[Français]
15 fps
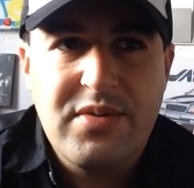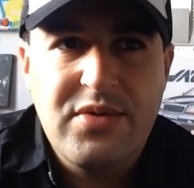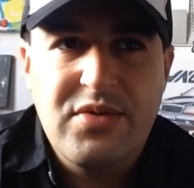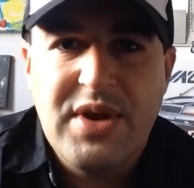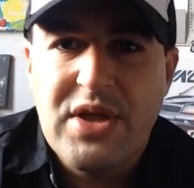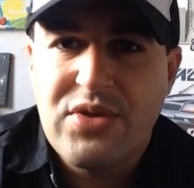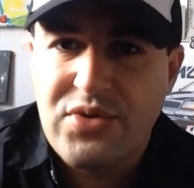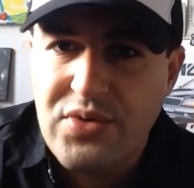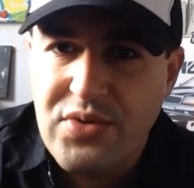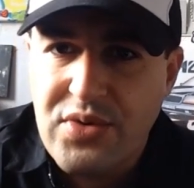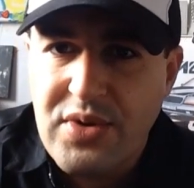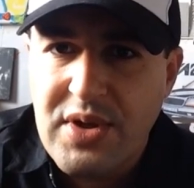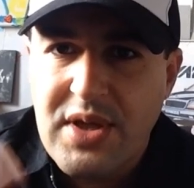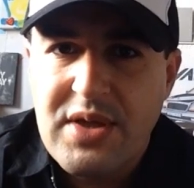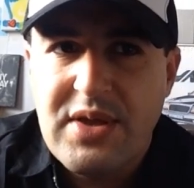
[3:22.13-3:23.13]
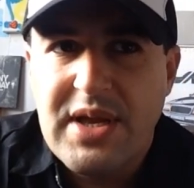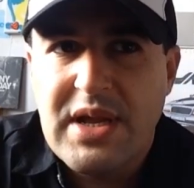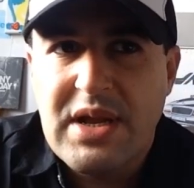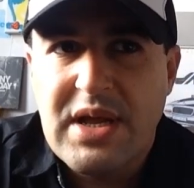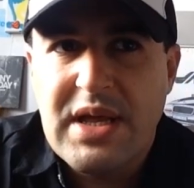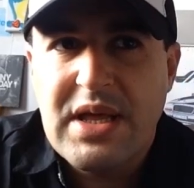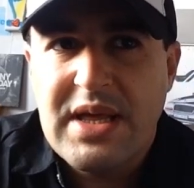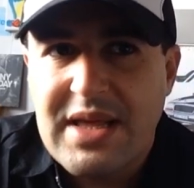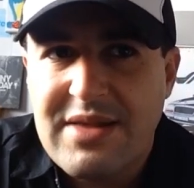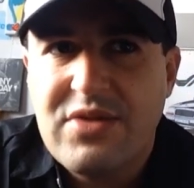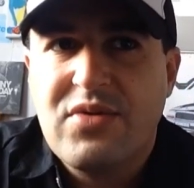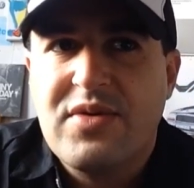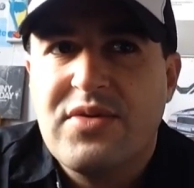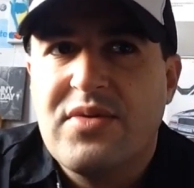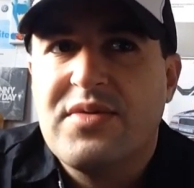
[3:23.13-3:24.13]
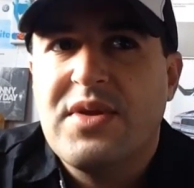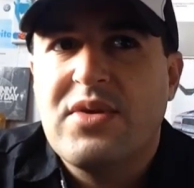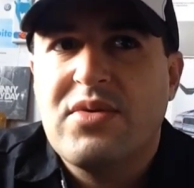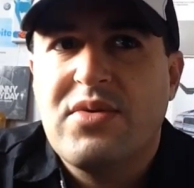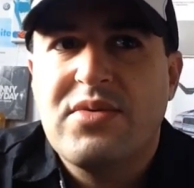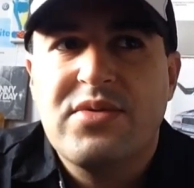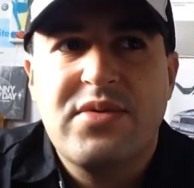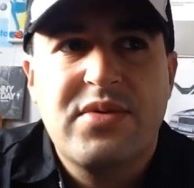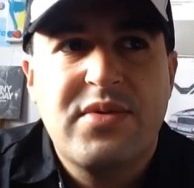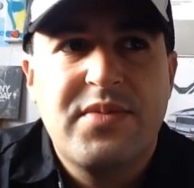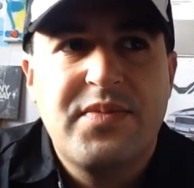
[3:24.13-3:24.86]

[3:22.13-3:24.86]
Il y en a deux. Il y a la S350